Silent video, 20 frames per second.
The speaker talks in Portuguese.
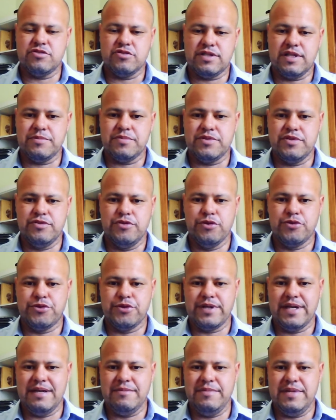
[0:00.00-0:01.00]
o tempo de
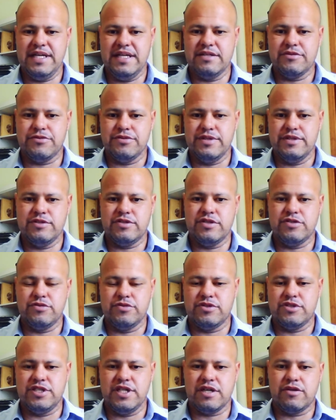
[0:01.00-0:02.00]
doutoramento no
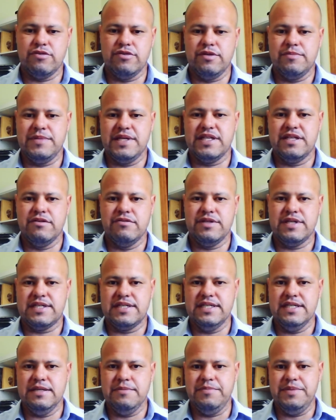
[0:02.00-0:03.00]
Instituto de Economia da
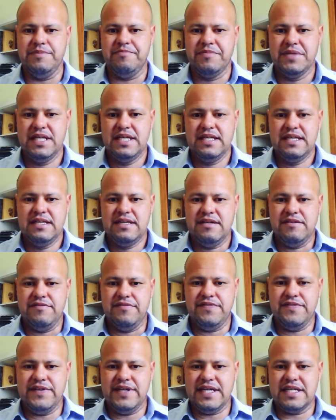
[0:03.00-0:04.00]
Unicamp,
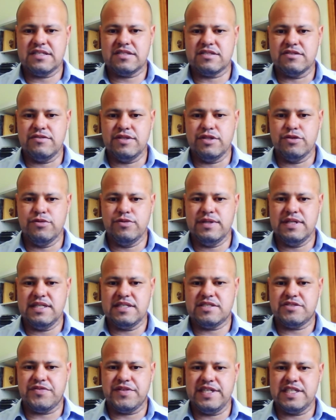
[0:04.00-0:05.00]
versam em
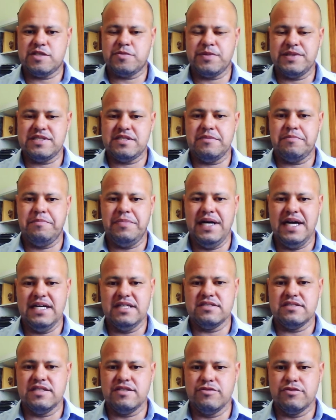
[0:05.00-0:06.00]
duas frentes
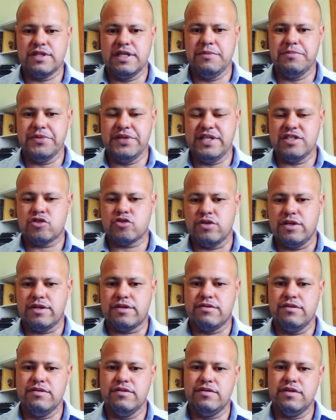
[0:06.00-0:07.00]
principais, né? no campo da história
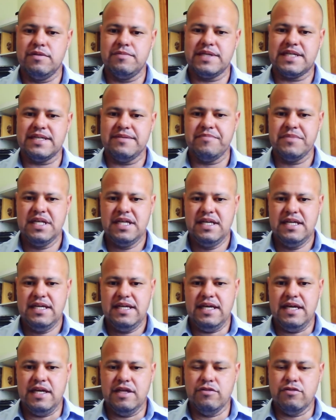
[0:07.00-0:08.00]
econômica
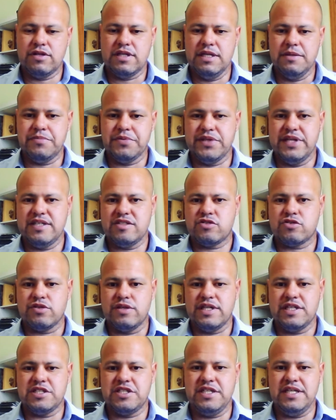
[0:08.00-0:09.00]
e no campo da
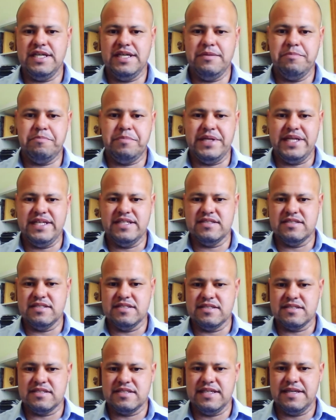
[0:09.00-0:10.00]
história de
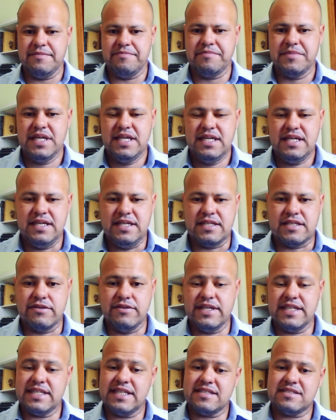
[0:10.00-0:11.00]
empresas. Né?
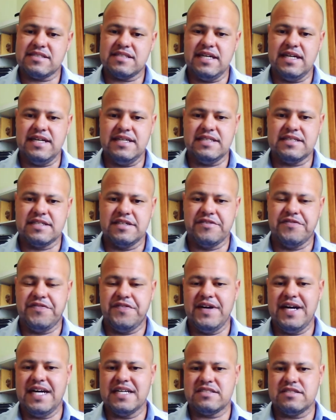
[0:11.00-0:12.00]
Então é nessa
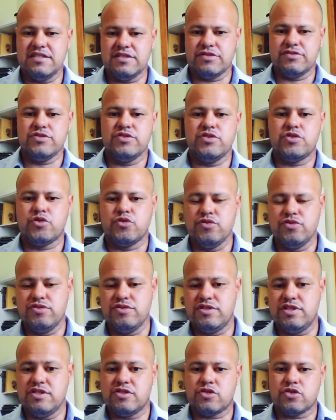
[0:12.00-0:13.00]
interface entre os
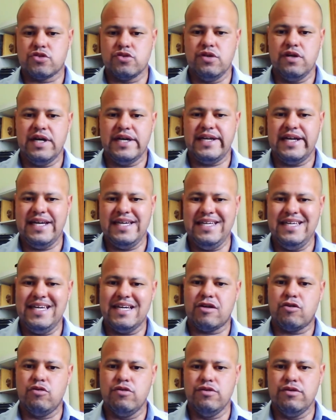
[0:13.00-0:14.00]
estudos de história
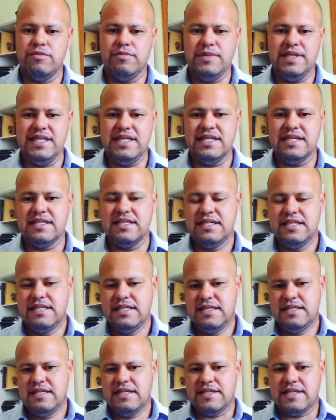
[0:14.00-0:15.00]
e economia,
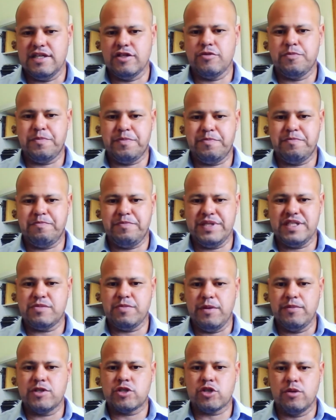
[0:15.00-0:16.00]
tendo
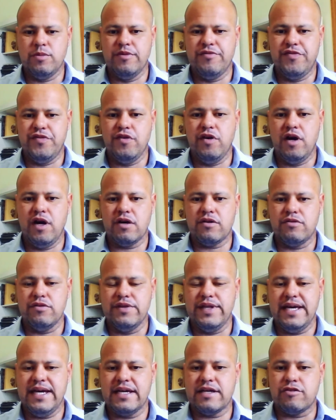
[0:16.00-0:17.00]
principalmente como foco
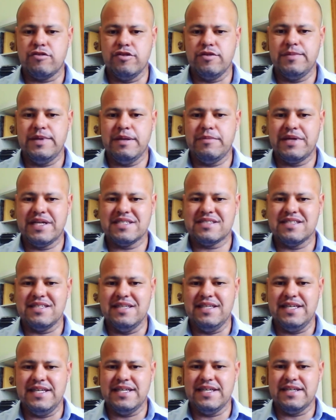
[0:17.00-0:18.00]
né, a economia
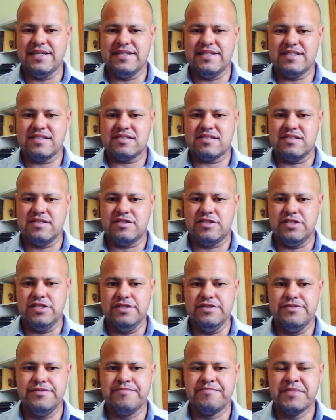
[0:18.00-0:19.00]
brasileira nesse
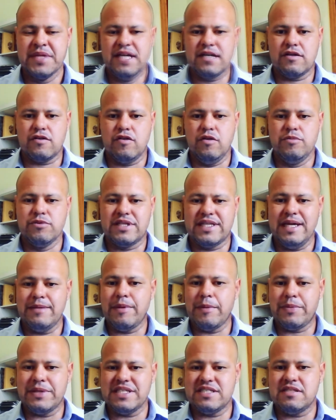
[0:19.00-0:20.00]
sentido. Como
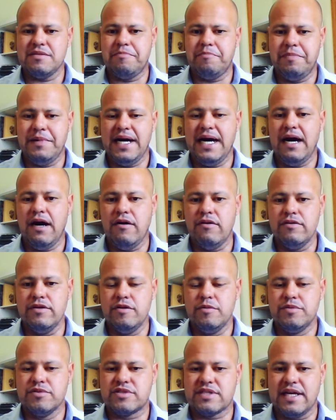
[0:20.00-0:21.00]
tema principal,
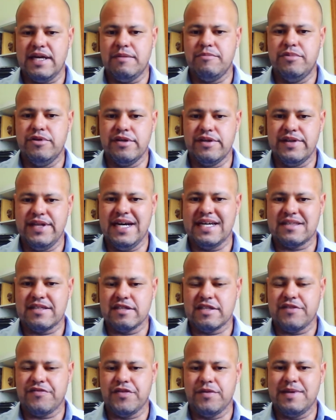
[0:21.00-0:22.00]
eu busquei abordar
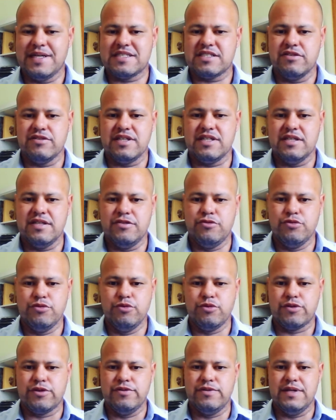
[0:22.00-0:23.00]
tanto a formação da, do
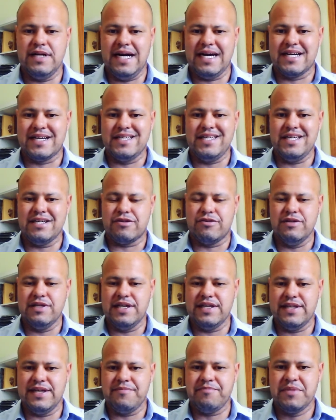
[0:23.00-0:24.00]
núcleo
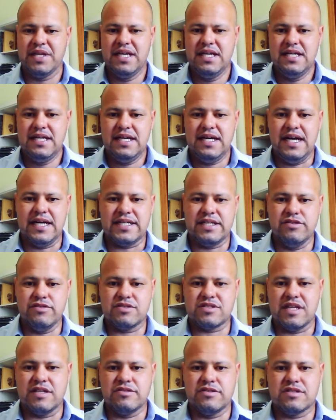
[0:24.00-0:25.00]
agrícola né, aqui no
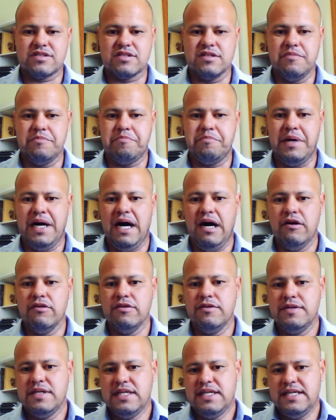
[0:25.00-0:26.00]
estado de São
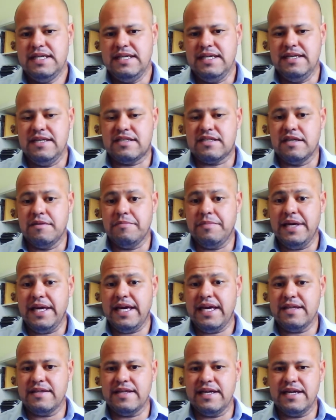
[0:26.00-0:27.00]
Paulo e
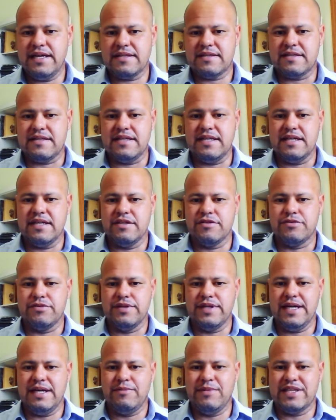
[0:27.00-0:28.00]
também né,
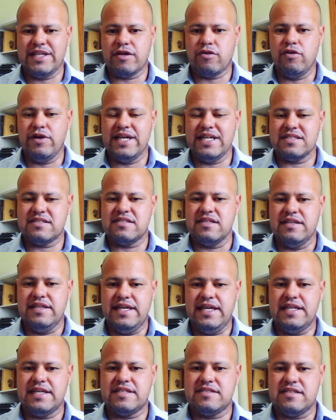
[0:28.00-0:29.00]
tendo né, uma decorrência
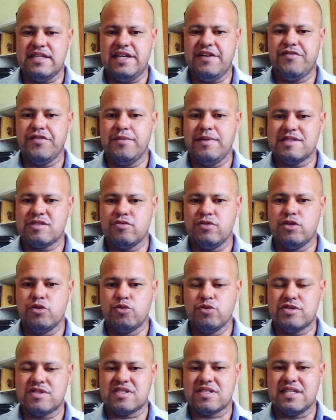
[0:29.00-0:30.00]
dele que seria a formação
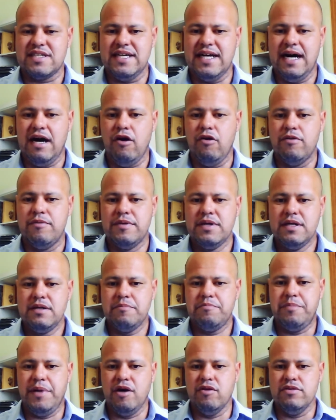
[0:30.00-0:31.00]
industrial
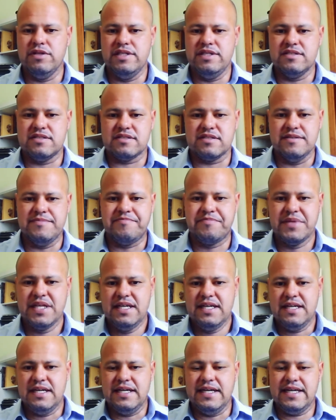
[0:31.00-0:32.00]
paulista.
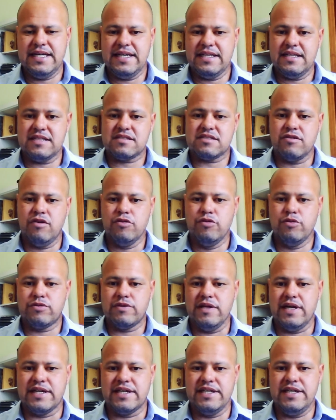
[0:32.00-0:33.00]
Ah, em relação ao
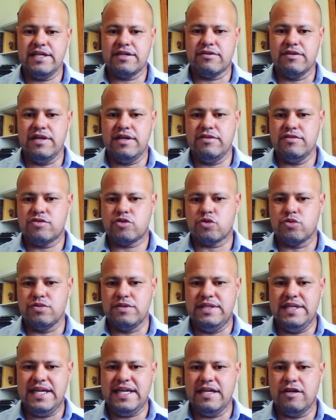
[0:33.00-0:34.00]
núcleo agrícola, eu
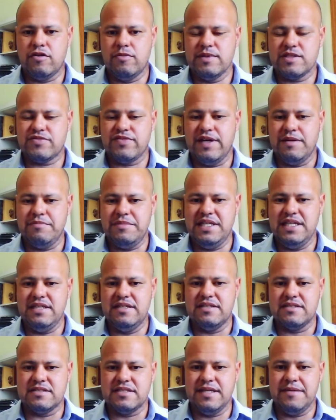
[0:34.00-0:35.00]
estudei algumas
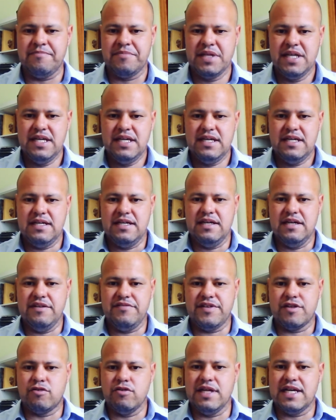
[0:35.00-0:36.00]
famílias né, ah,
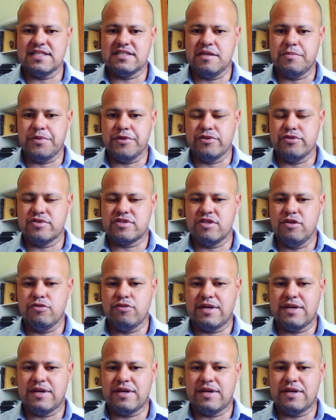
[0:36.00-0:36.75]
vinculadas à produção do